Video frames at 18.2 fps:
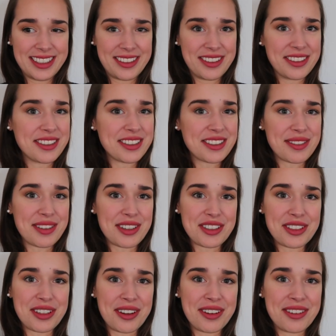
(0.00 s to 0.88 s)
Und das war
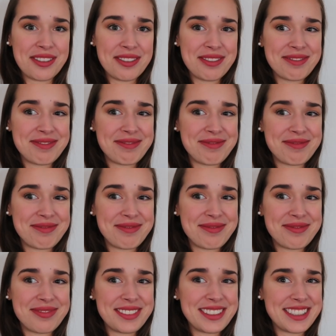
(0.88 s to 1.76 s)
schon
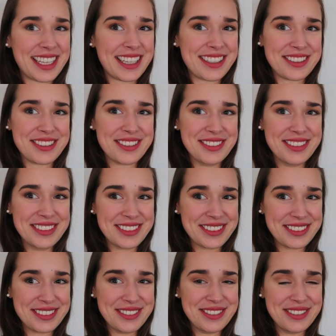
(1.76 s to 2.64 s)
sehr
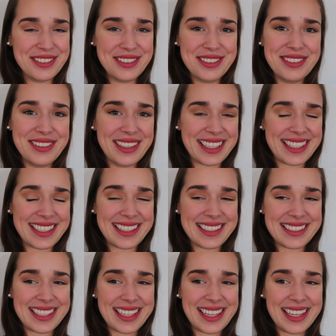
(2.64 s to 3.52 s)
schönes Gefühl,
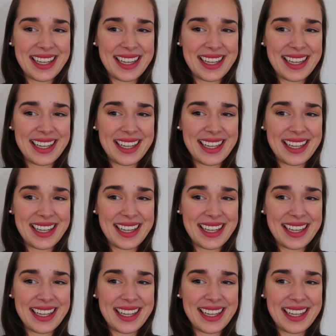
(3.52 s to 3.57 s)
wirklich.